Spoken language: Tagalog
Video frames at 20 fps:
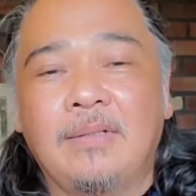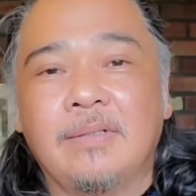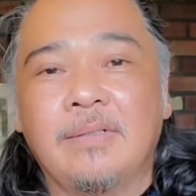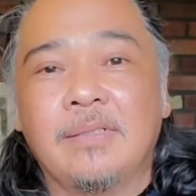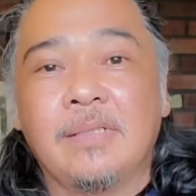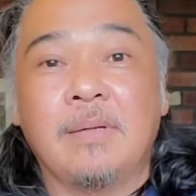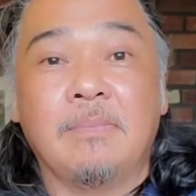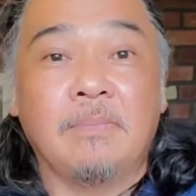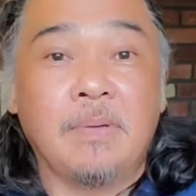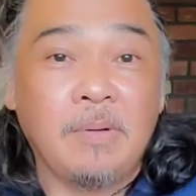
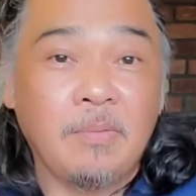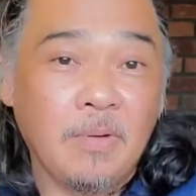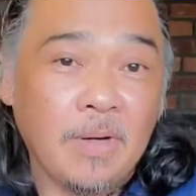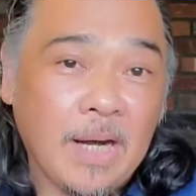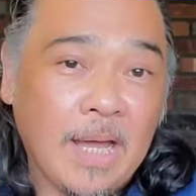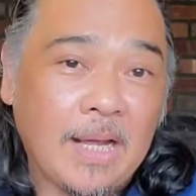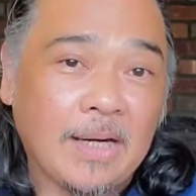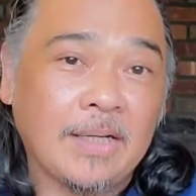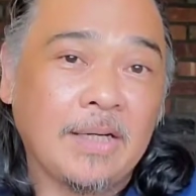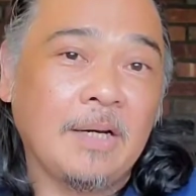Siyempre,
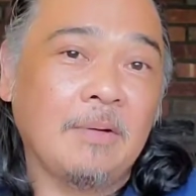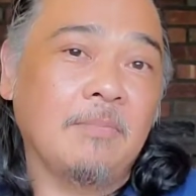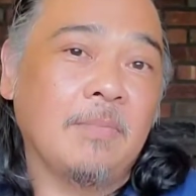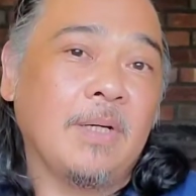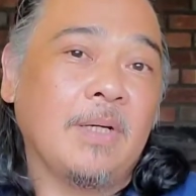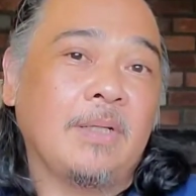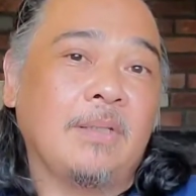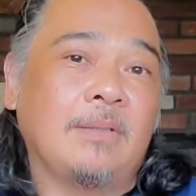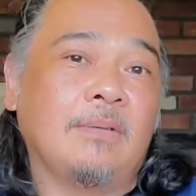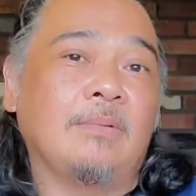wala rin
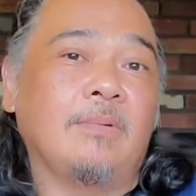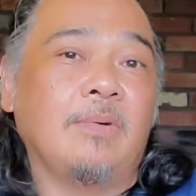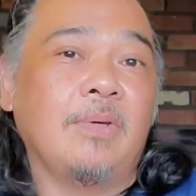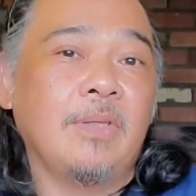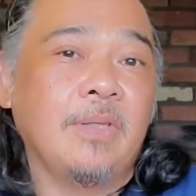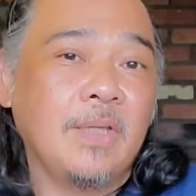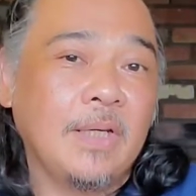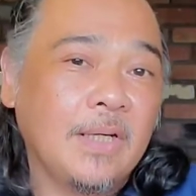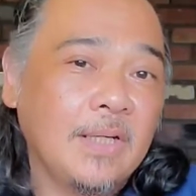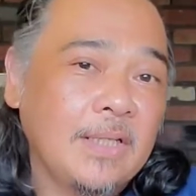naman. Lolo.
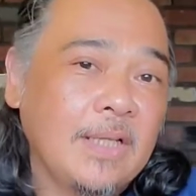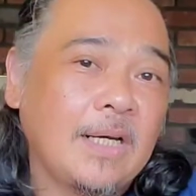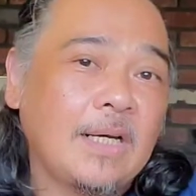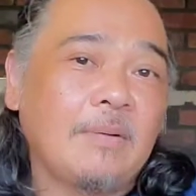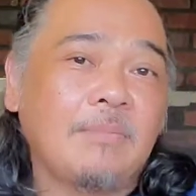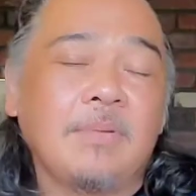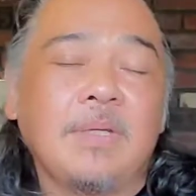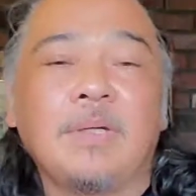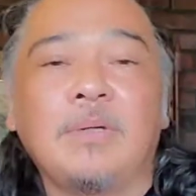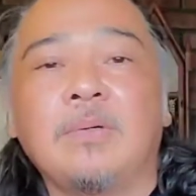Hindi rin
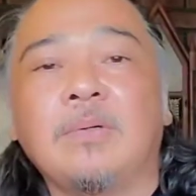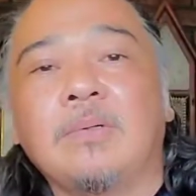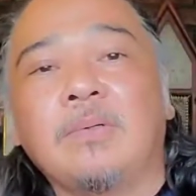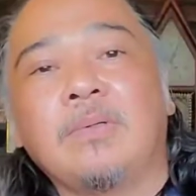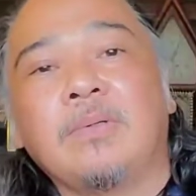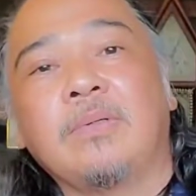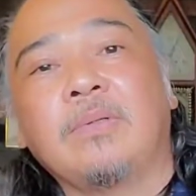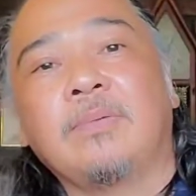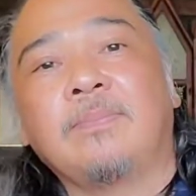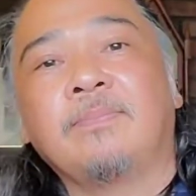alam ni Lolo
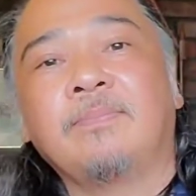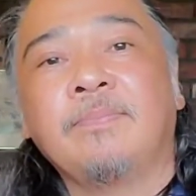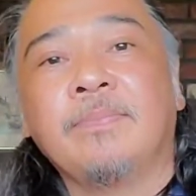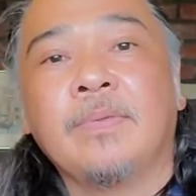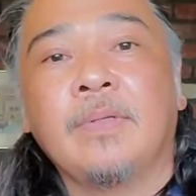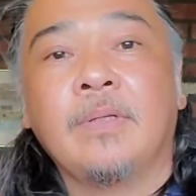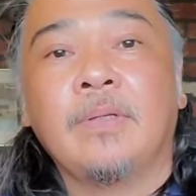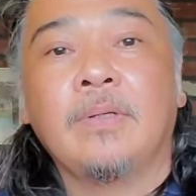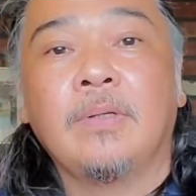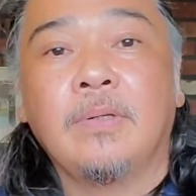yun.
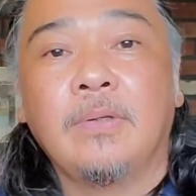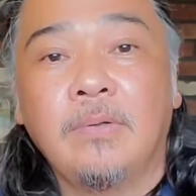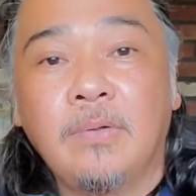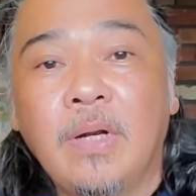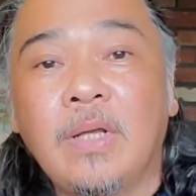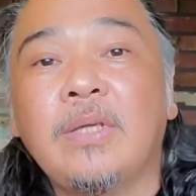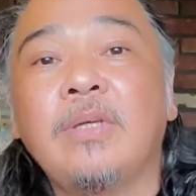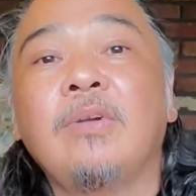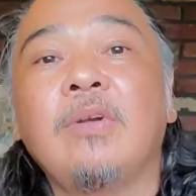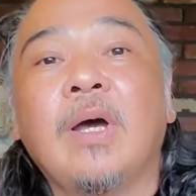Yun,
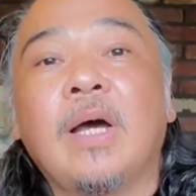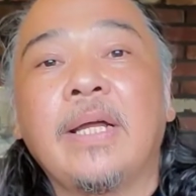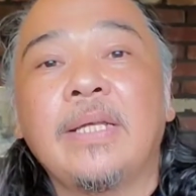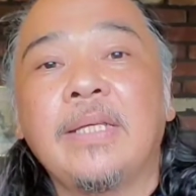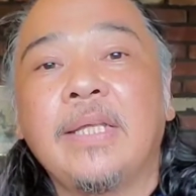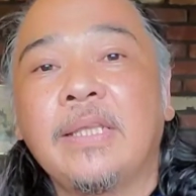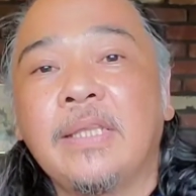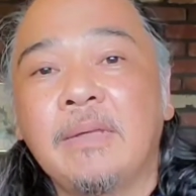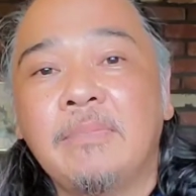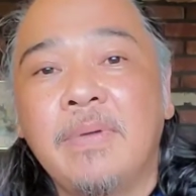na, yun ang
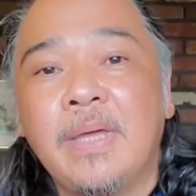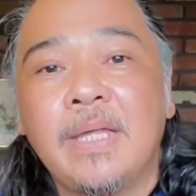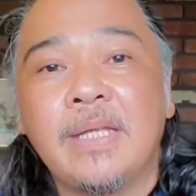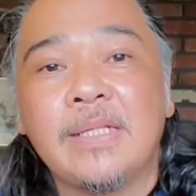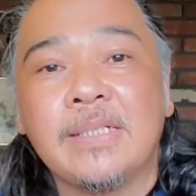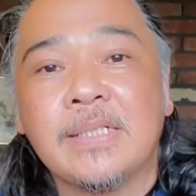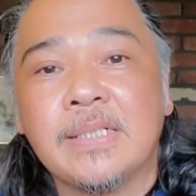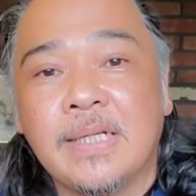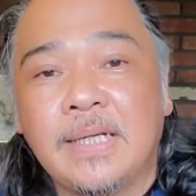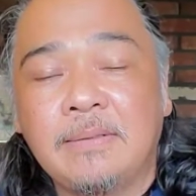kanyang
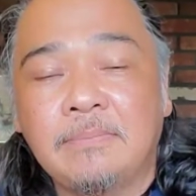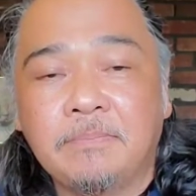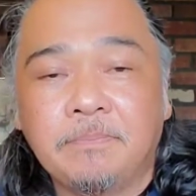demensya.